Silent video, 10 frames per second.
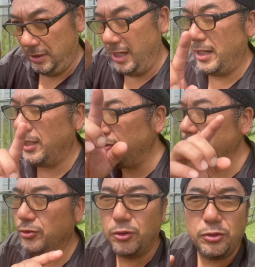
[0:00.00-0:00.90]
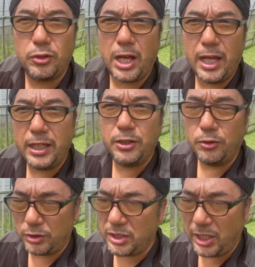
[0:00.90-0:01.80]
あらゆる脳の回路
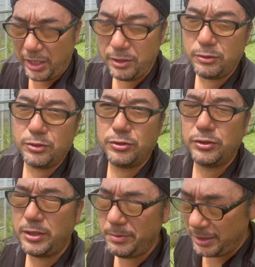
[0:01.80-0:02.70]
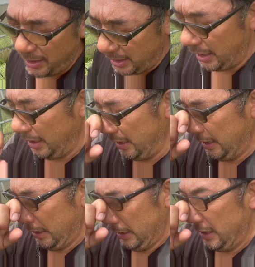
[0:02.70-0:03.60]
を鍛えるという意味で、
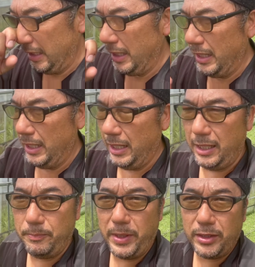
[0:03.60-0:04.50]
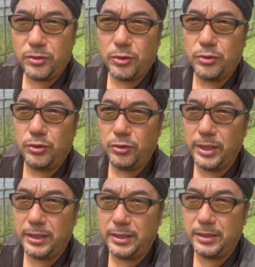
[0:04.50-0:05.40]
えー、勉強というのは
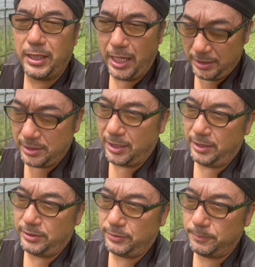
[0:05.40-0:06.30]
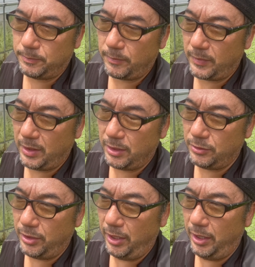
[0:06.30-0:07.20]
大事なんです。な
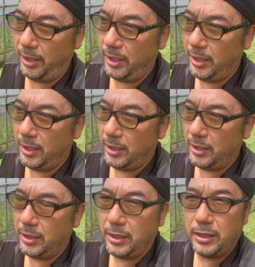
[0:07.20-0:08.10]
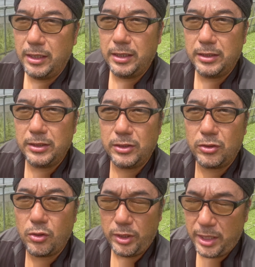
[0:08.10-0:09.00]
ので、
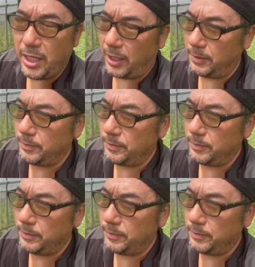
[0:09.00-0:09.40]
これが